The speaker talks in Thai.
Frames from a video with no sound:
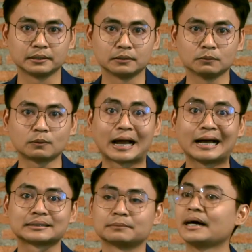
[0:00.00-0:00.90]
ลูกค้า
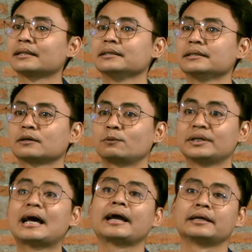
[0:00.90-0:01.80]
สามารถที่จะคุย
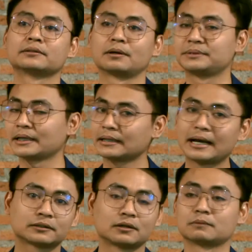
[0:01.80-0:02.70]
ได้ตอบแชทได้ต
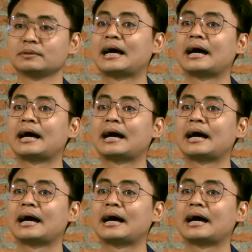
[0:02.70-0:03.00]
ลอดเวลา